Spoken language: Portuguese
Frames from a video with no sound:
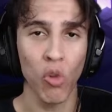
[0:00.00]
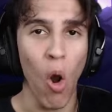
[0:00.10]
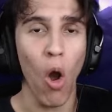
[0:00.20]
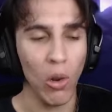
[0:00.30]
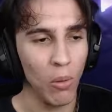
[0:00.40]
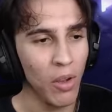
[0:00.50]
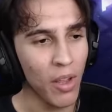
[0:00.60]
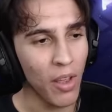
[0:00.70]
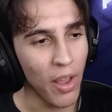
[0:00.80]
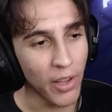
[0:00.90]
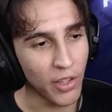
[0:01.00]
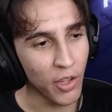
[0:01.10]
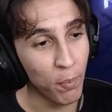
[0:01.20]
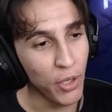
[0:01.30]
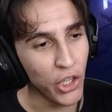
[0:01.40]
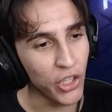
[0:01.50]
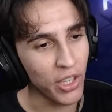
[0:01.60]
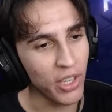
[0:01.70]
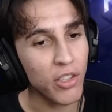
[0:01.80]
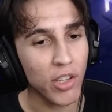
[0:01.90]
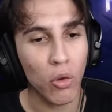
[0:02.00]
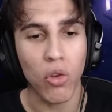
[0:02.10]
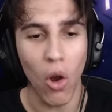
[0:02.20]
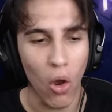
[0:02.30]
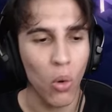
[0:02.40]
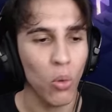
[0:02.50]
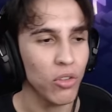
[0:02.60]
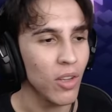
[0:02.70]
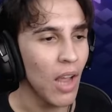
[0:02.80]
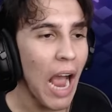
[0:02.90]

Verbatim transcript: do Hollow. Esses bichos aqui são os Hollows.